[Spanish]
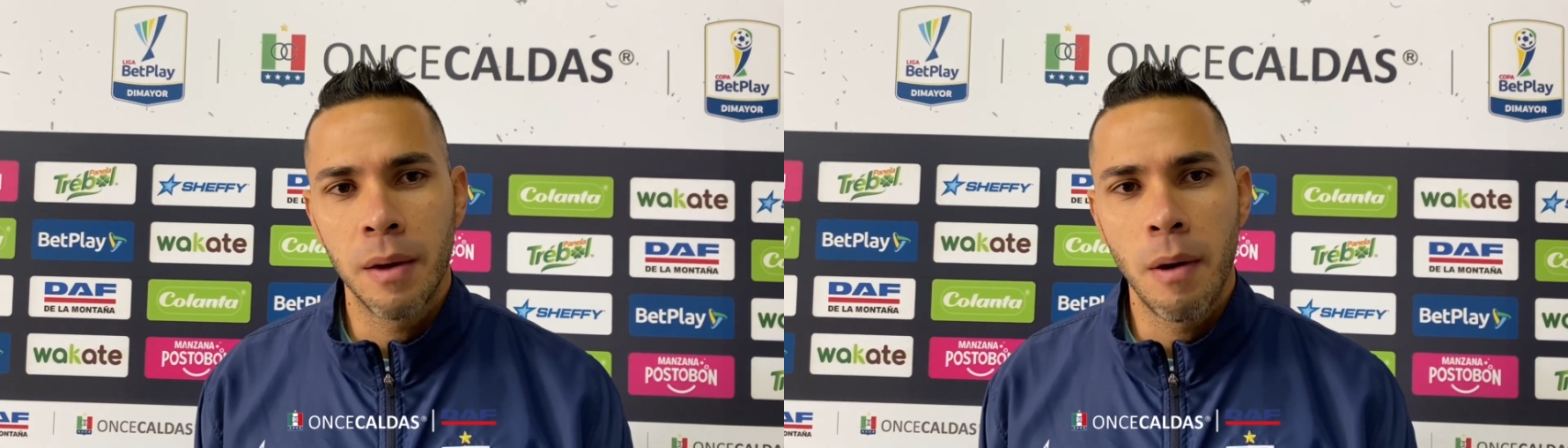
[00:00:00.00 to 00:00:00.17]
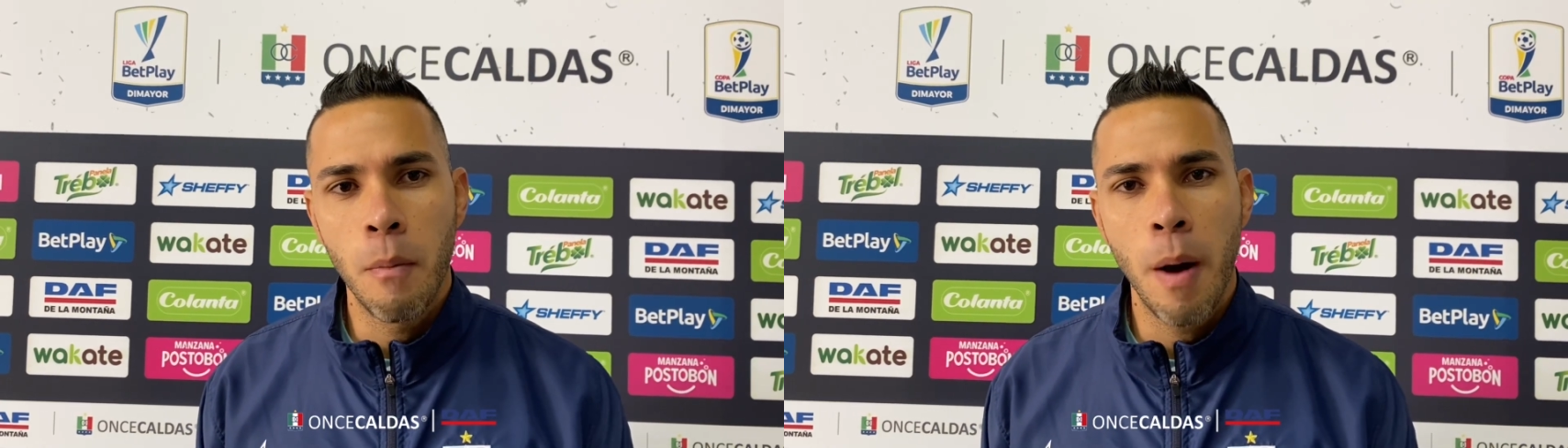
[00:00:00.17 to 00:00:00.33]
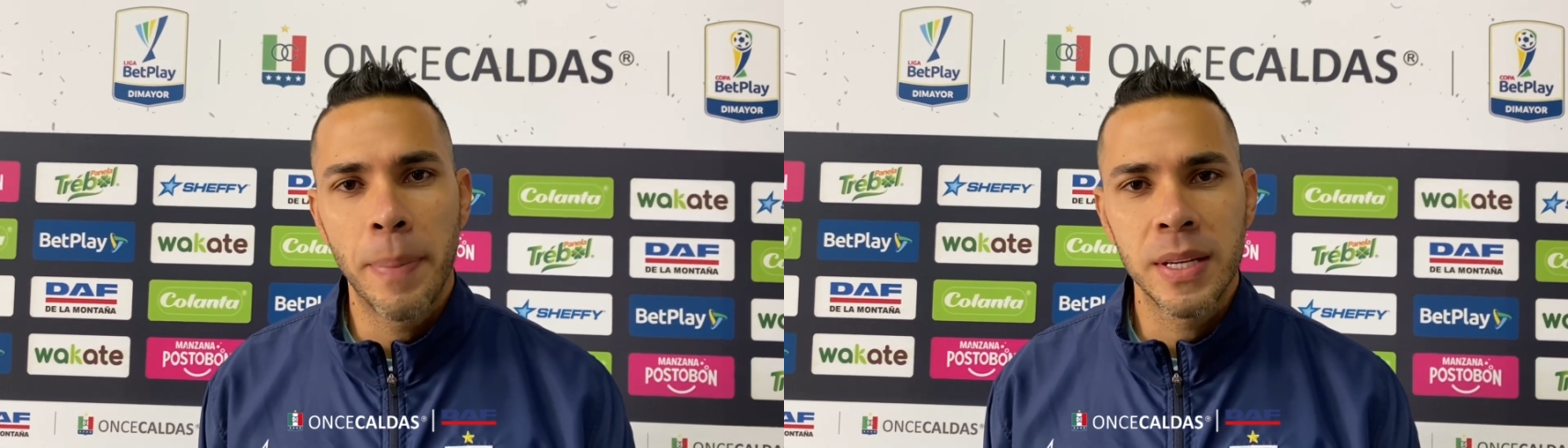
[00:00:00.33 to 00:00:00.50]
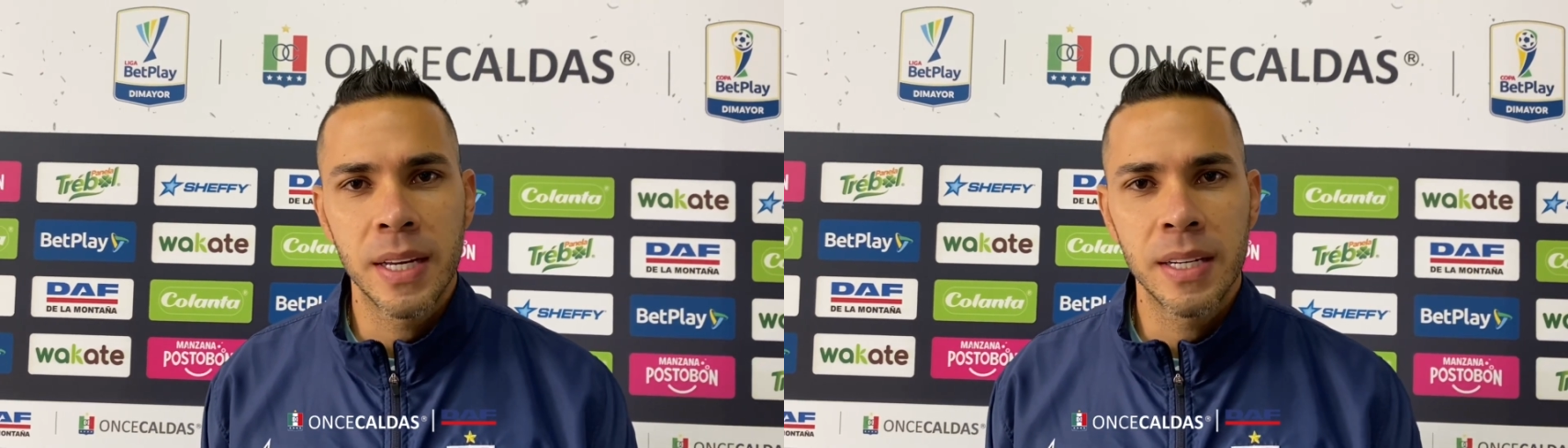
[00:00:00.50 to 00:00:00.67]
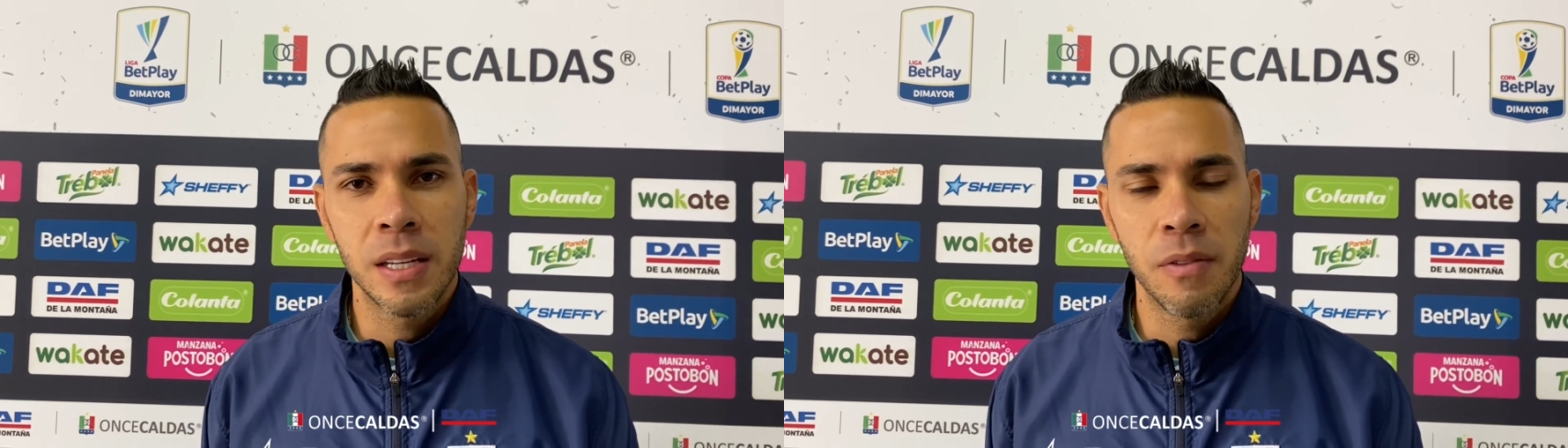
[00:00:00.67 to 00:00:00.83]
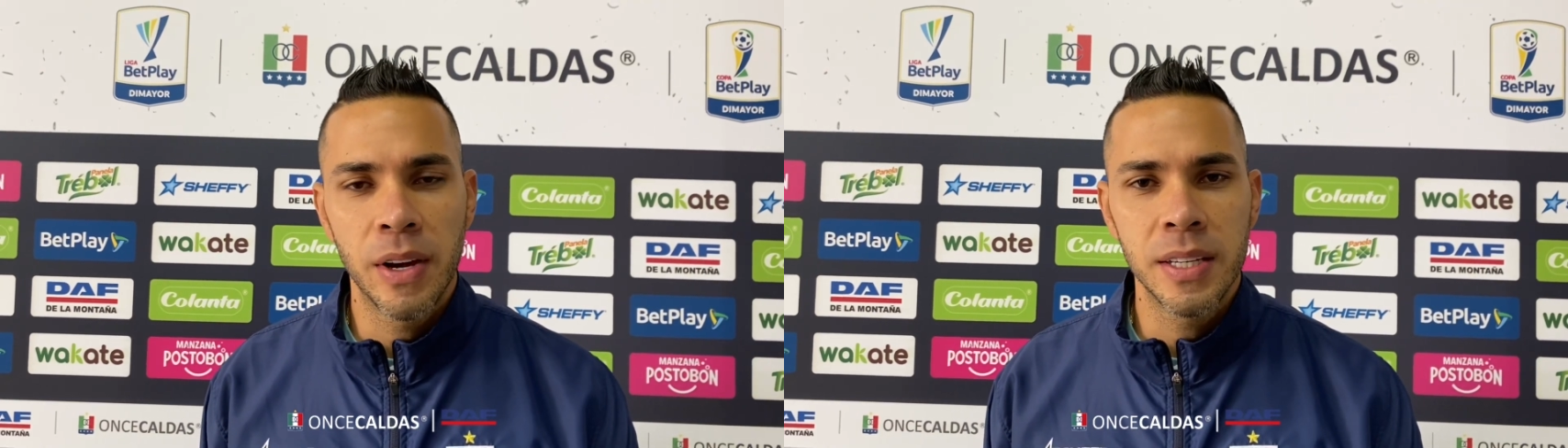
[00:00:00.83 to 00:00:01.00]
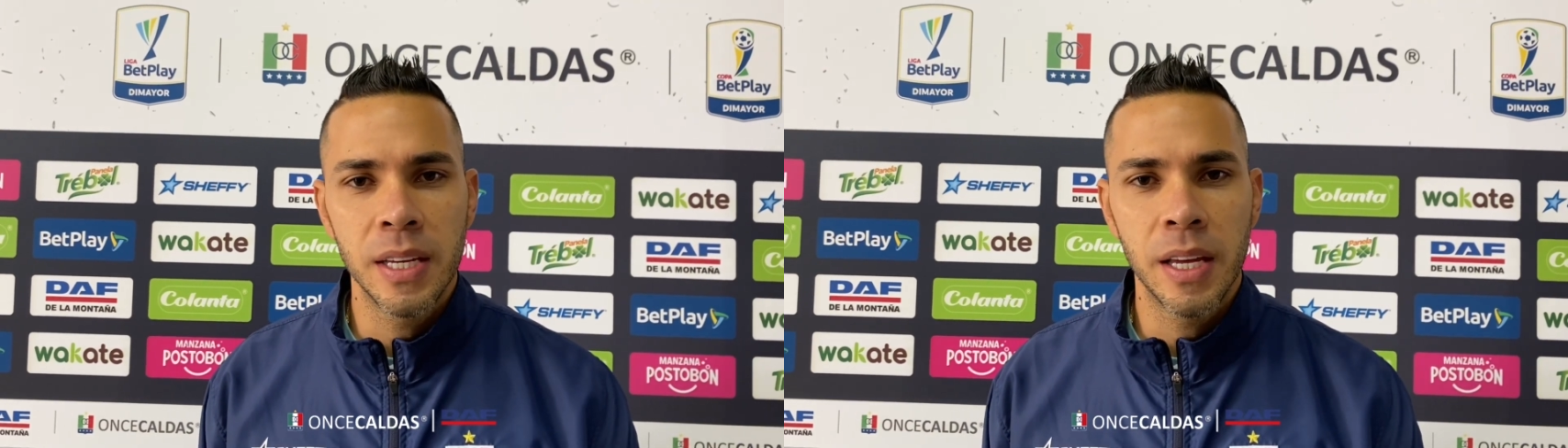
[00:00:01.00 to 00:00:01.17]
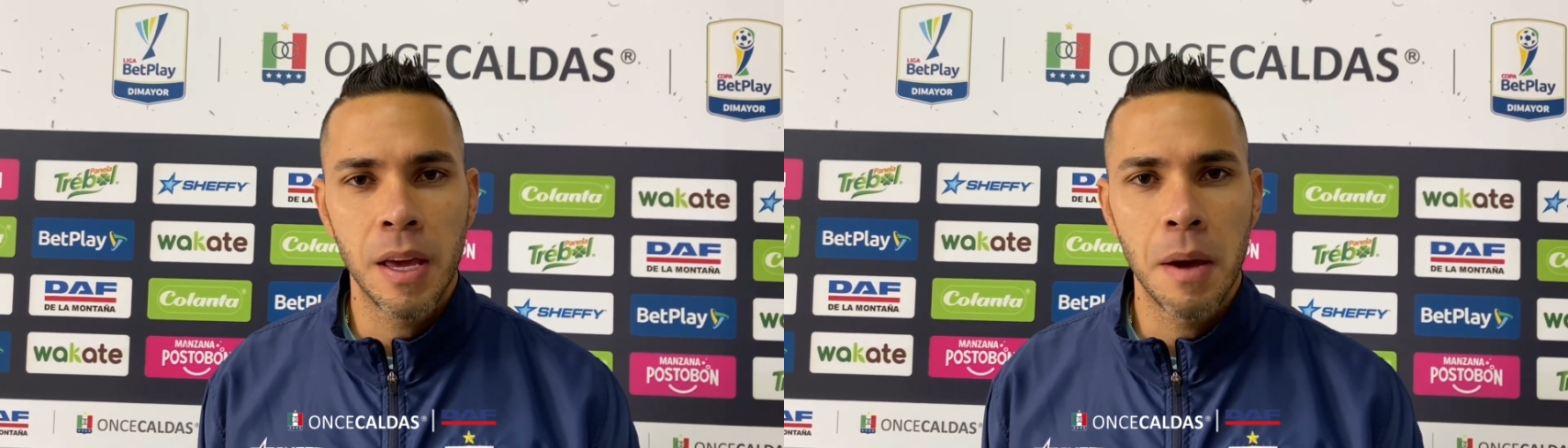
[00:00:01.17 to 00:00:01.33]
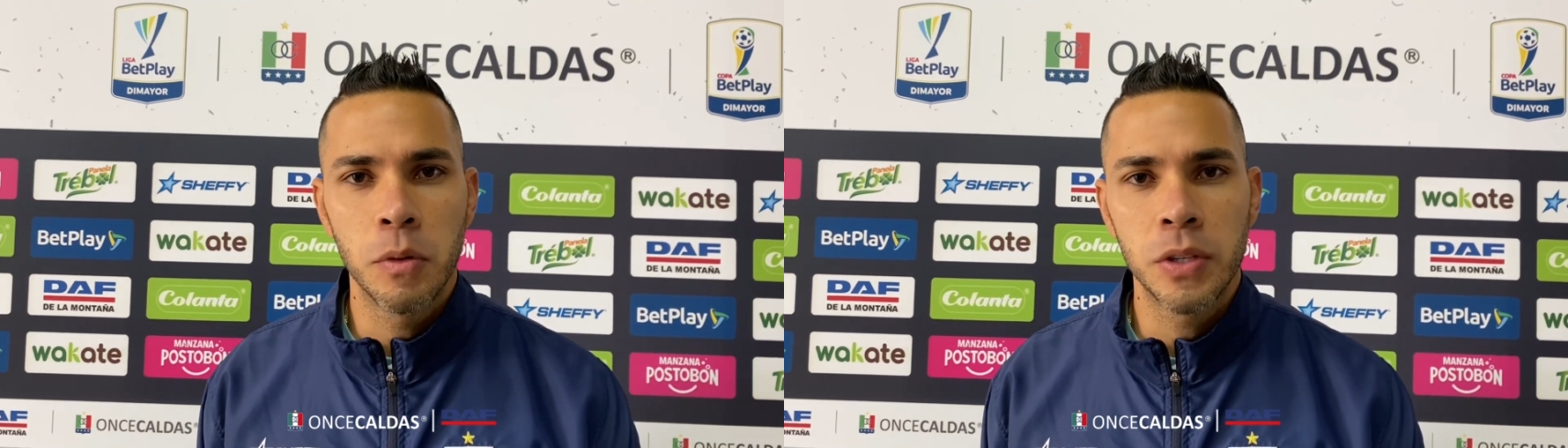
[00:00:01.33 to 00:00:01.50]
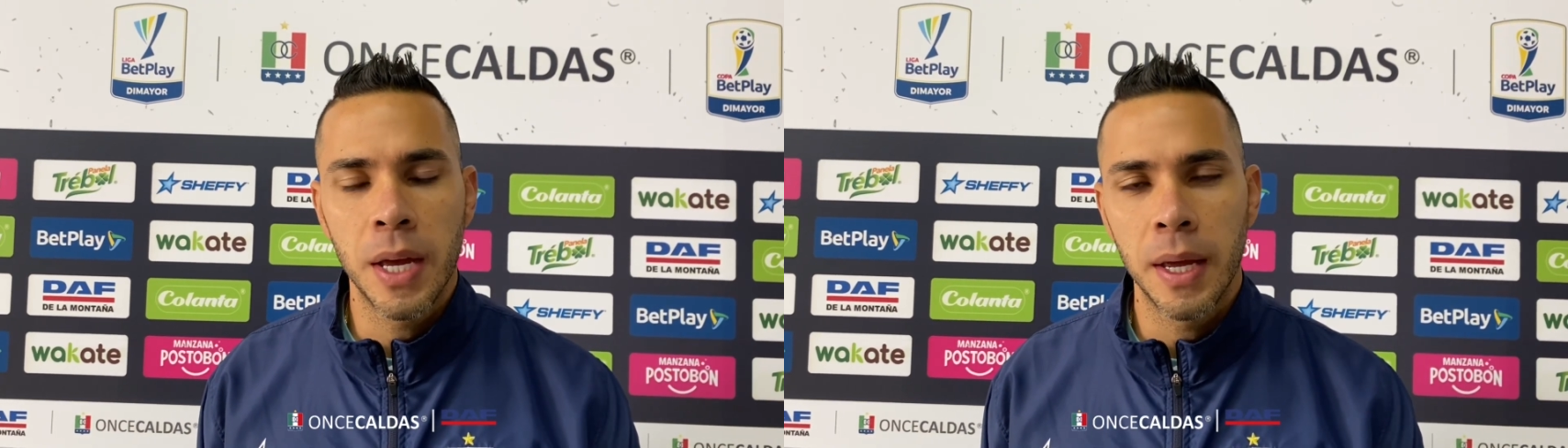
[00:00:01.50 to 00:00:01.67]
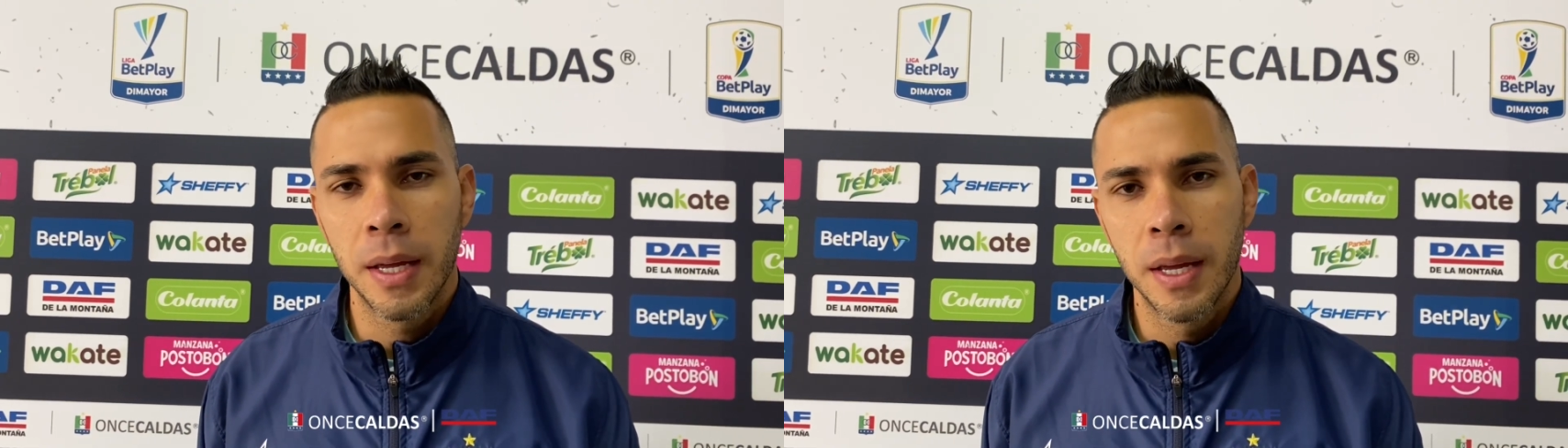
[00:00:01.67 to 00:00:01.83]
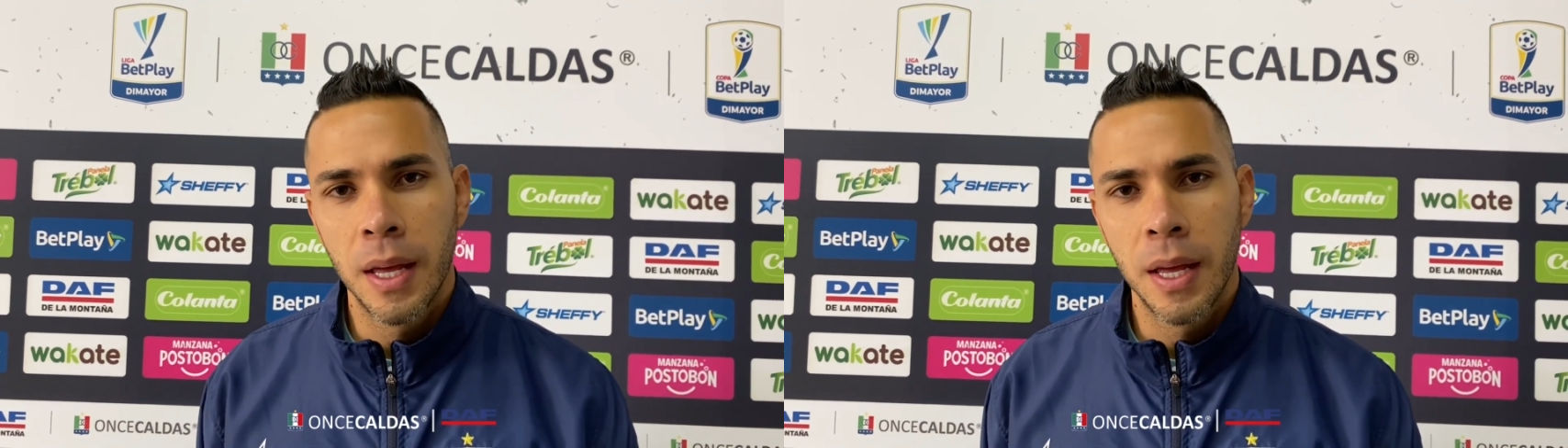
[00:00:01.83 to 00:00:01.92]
vamos a pasar esta fase, y que vamos a,